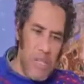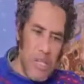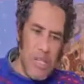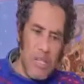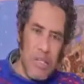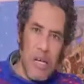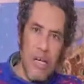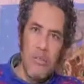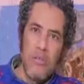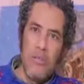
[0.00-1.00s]

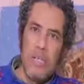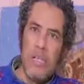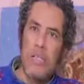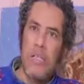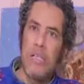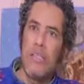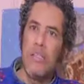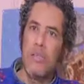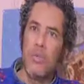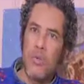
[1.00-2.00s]
التقدم
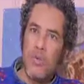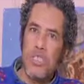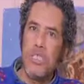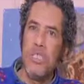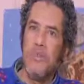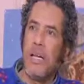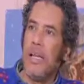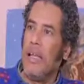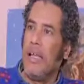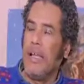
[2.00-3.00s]
التكنولوجي
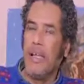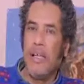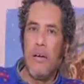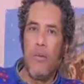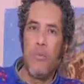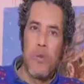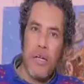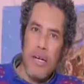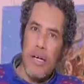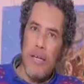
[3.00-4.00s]
ولا
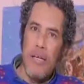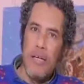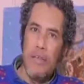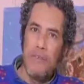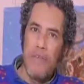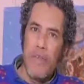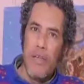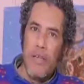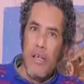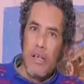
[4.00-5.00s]
العمراني
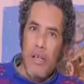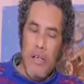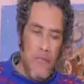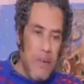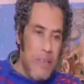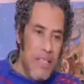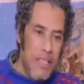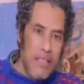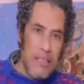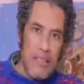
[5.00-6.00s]

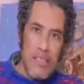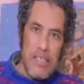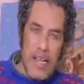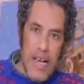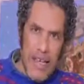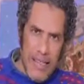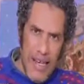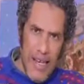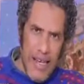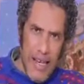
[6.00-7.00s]
فبدأت تظهر عندي
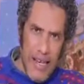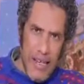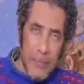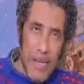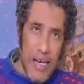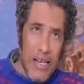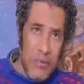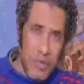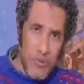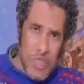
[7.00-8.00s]
حالة غريبة يعني أنا بشوف